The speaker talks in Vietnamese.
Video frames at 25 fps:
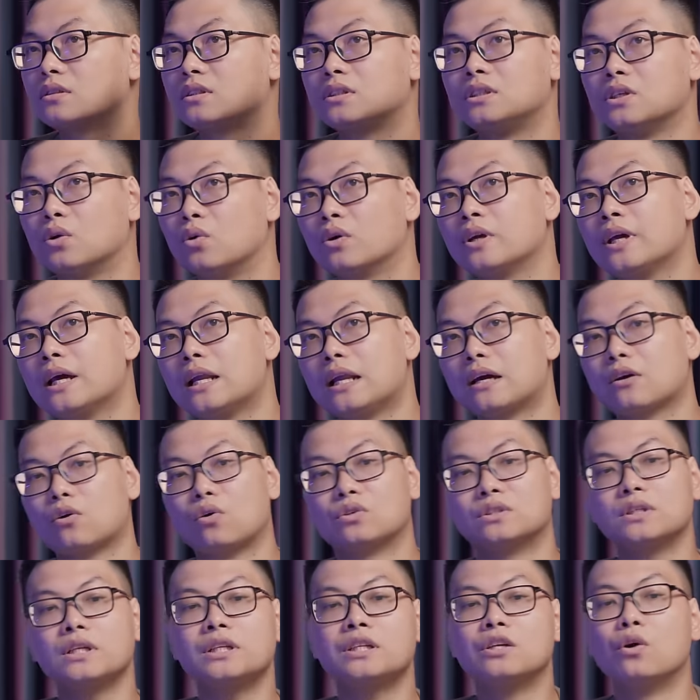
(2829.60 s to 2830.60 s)
chỉ có nghĩa là
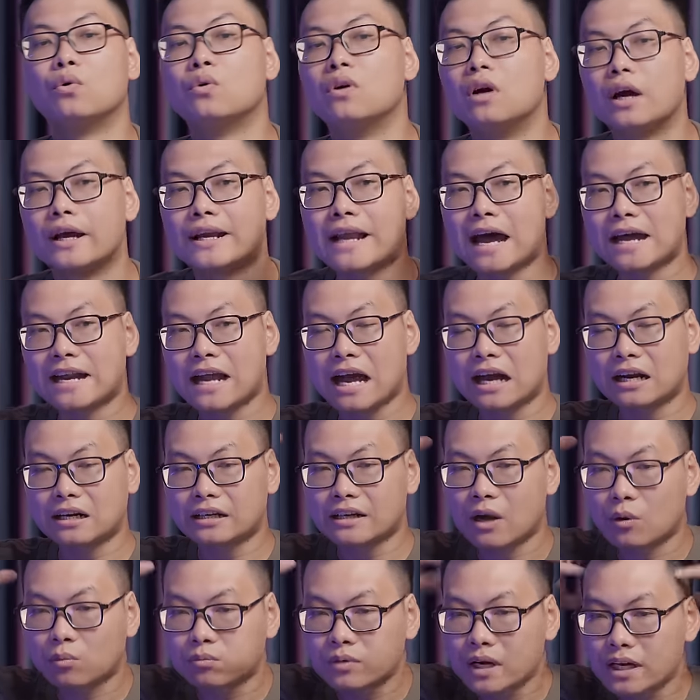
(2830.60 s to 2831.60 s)
có rất nhiều người đã
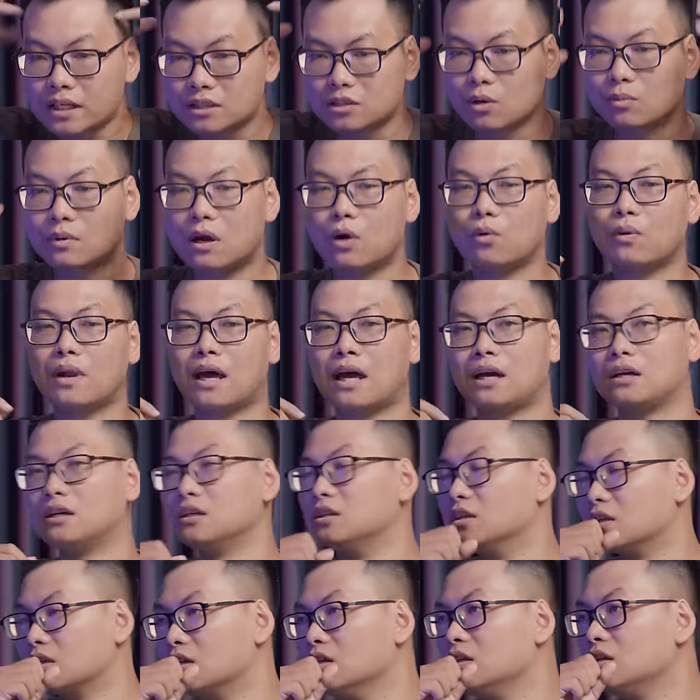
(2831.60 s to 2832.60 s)
đang đóng đinh trong đầu là
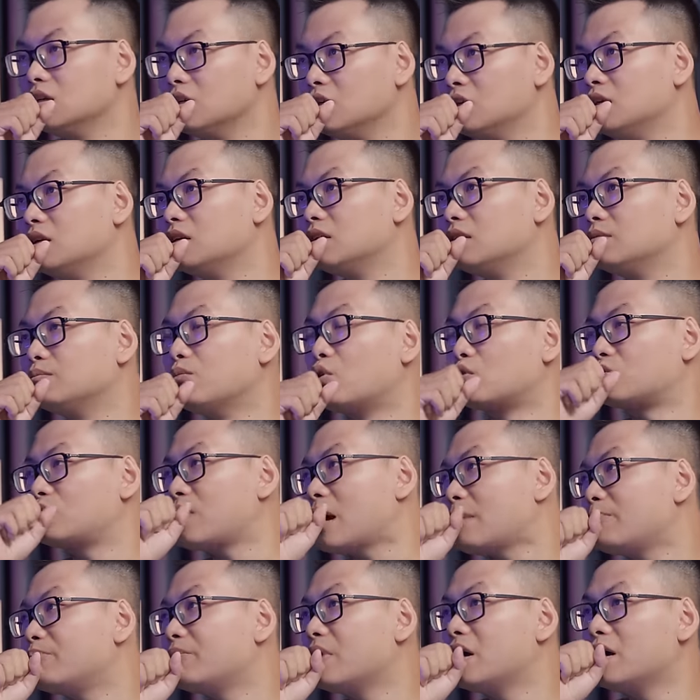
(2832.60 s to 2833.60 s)
ừ cứ ừ, ừ, một
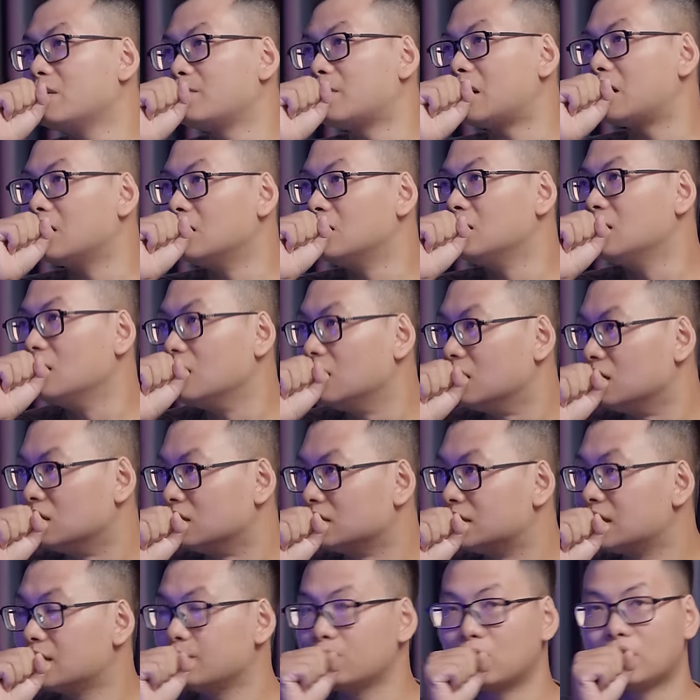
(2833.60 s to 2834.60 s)
rapper mà ừ
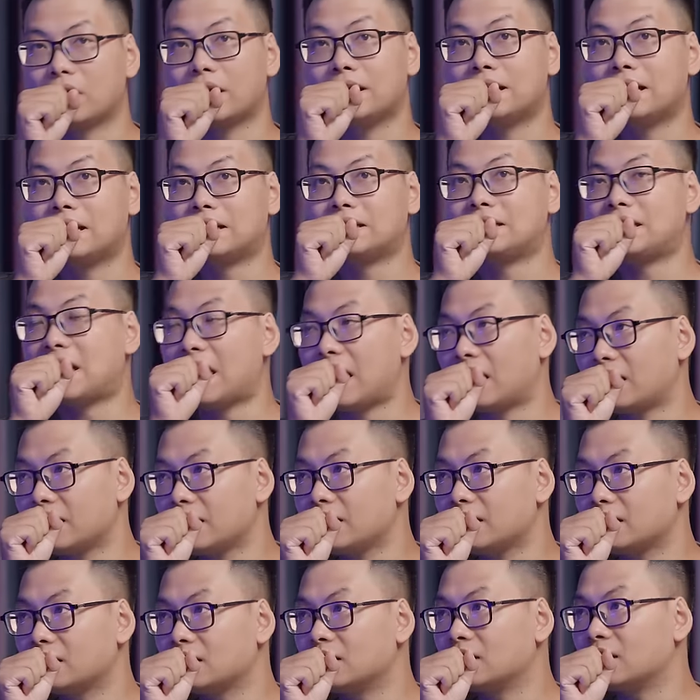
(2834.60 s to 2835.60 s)
ừ trên một cái nền nhạc
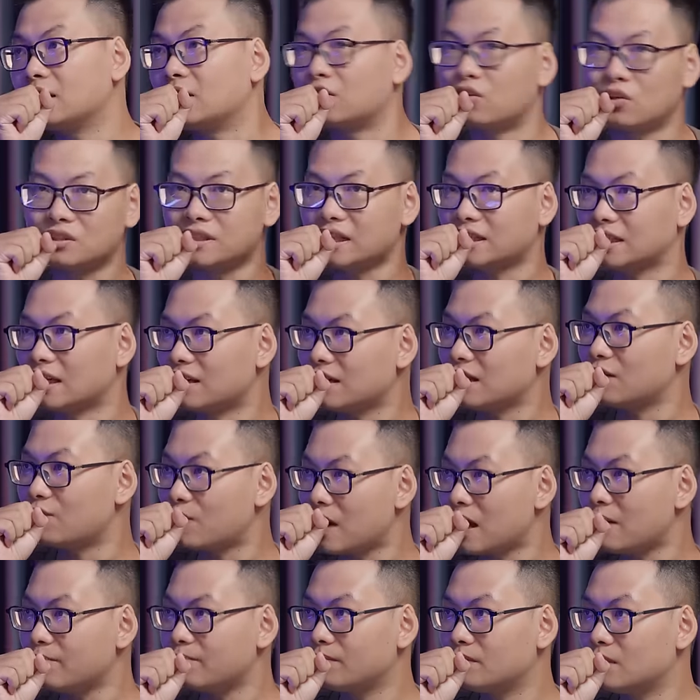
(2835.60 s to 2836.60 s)
ấy nó sẽ tính là
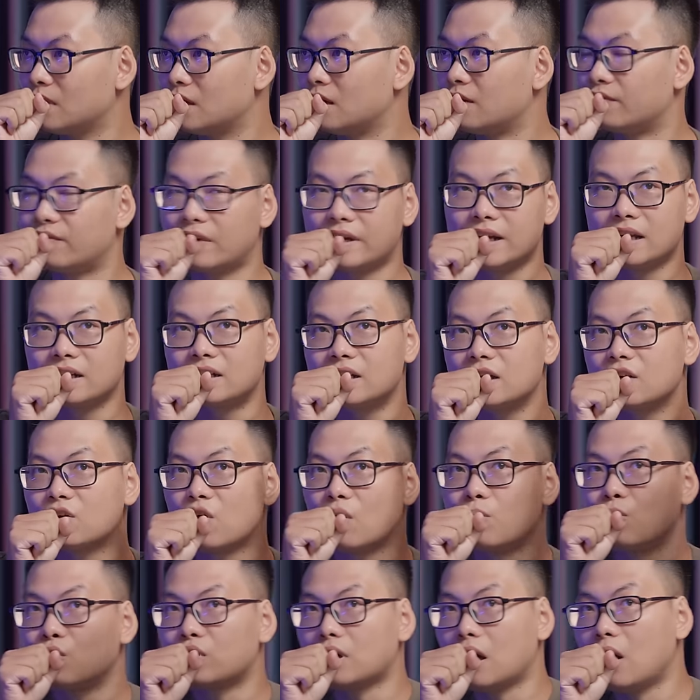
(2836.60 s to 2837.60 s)
rap. Và đến khi
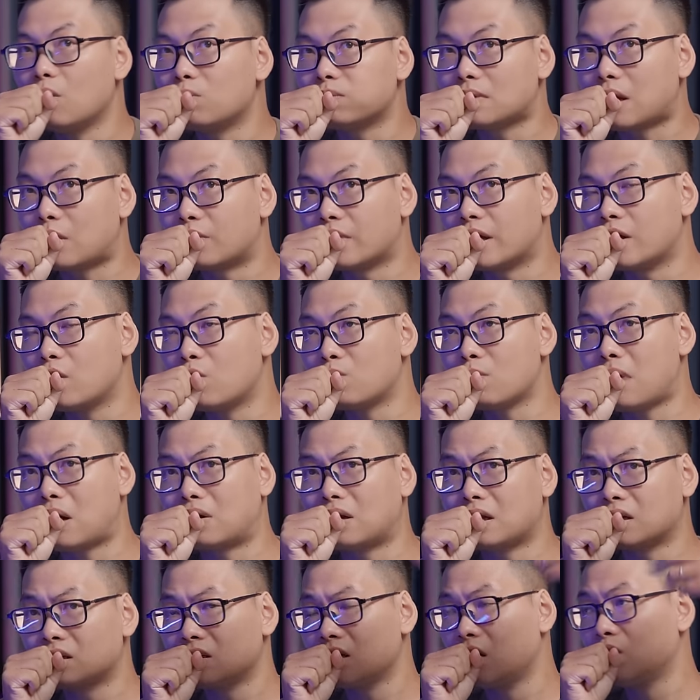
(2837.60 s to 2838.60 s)
có một ông nào đấy, ông bảo
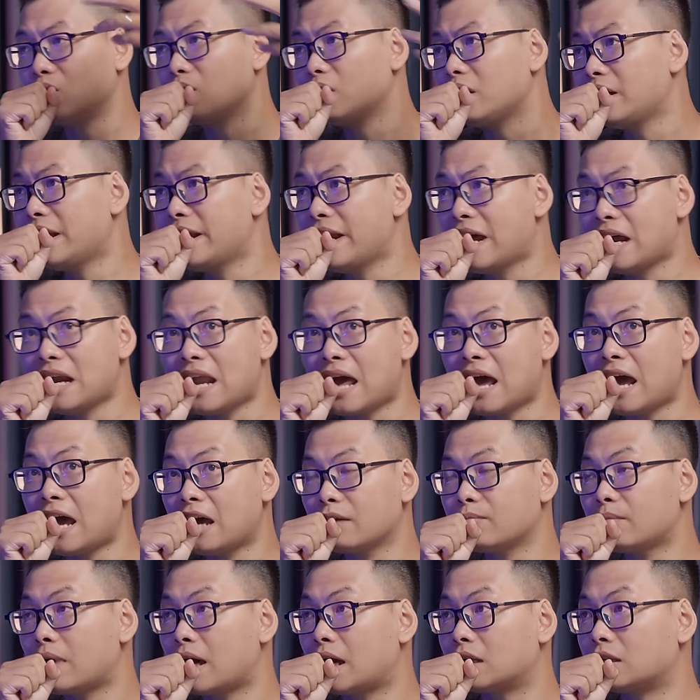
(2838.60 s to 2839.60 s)
là đâu, đấy, đấy là
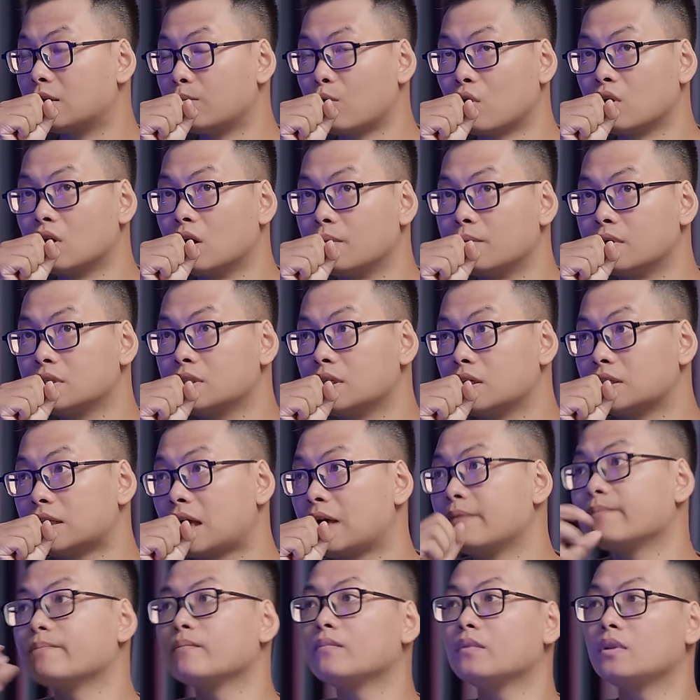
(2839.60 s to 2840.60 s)
hát mà, thì mọi người mới nhận
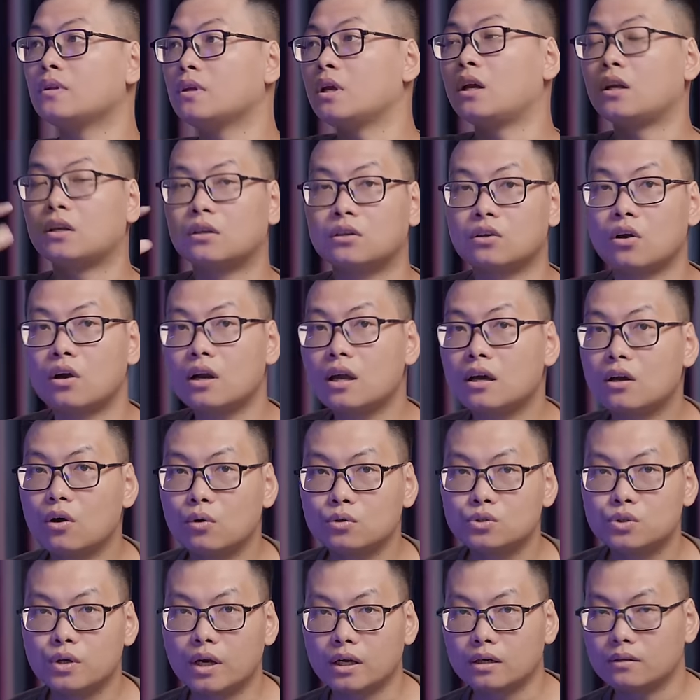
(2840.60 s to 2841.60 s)
ra. Nó là
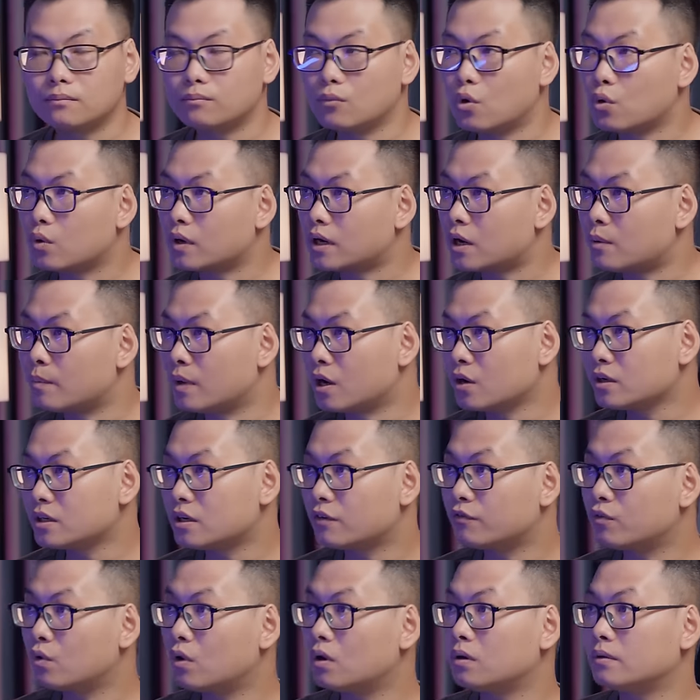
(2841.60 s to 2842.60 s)
câu chuyện bộ quần áo mới của
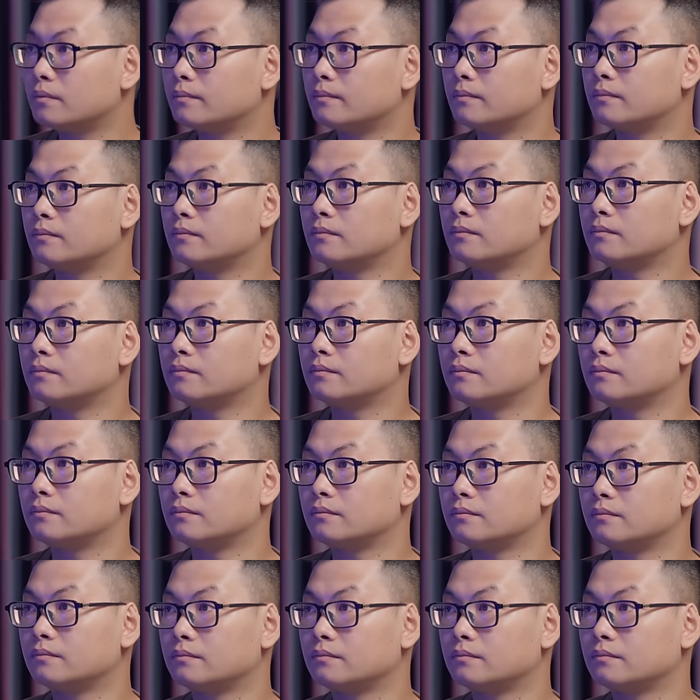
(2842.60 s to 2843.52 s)
nhà vua. Ừ.